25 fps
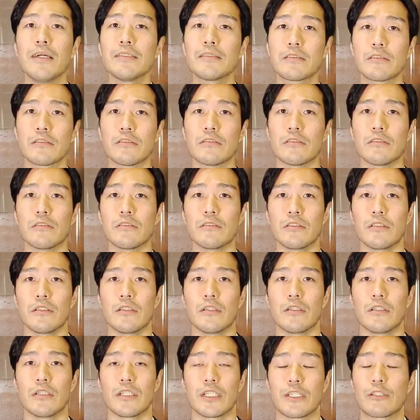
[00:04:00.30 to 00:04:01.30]
まず、
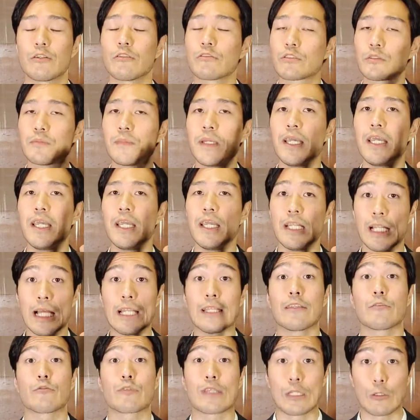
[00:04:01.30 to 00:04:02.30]
一つ目な
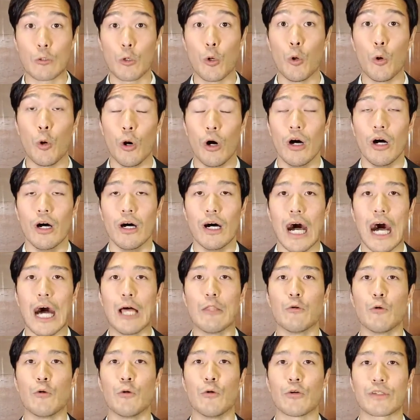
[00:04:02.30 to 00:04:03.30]
んですけど、あ
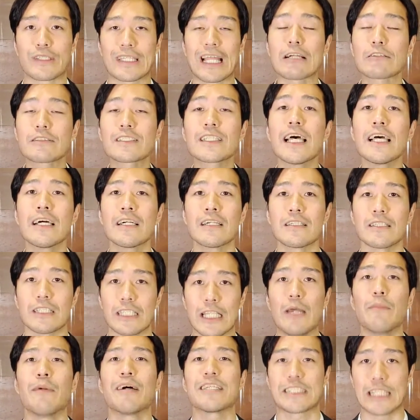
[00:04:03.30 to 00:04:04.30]
のたくさん
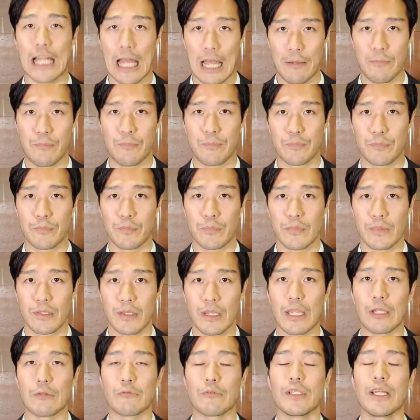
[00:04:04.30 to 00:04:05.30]
出ました。
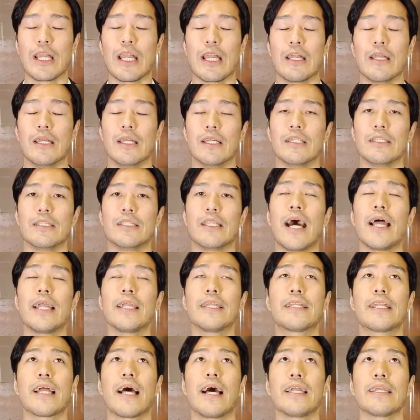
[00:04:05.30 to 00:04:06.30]
えっとね、だ
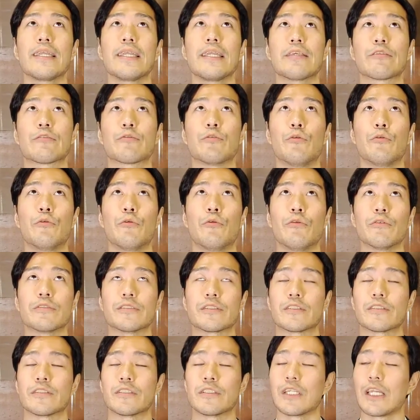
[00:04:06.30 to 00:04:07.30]
いたいそうっ
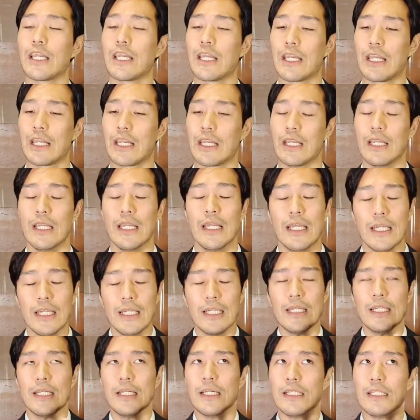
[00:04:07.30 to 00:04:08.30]
すね、
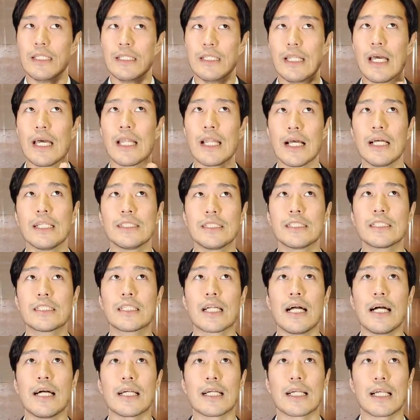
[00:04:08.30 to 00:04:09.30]
7時
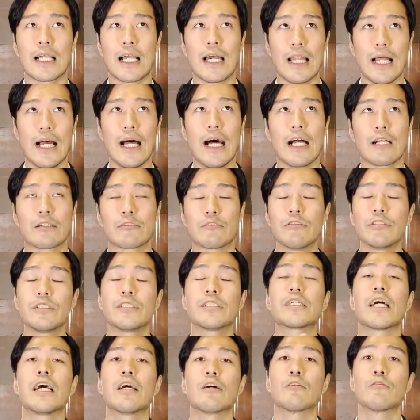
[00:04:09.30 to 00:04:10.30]
間から9
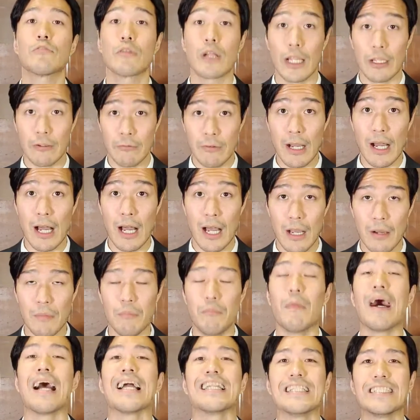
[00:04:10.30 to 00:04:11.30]
時間ぐらいは
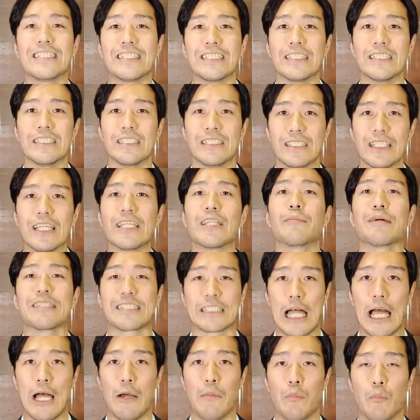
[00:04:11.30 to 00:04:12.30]
毎日寝てまし
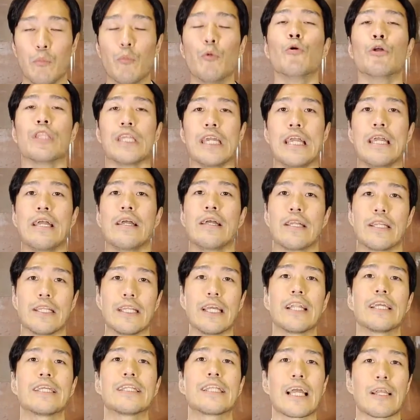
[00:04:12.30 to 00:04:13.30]
た。もうね、
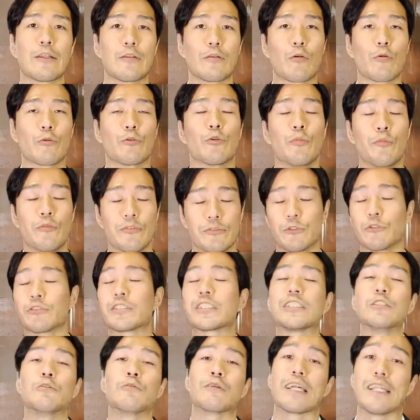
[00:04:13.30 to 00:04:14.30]
やりたいこともそっ
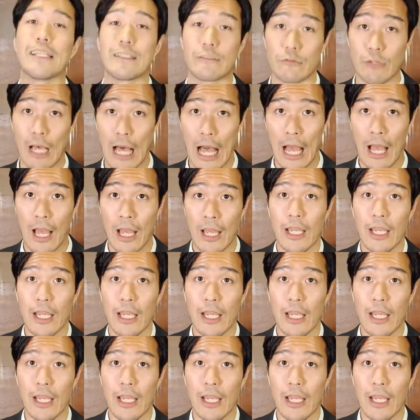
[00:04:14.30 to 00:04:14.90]
ちのけですわ。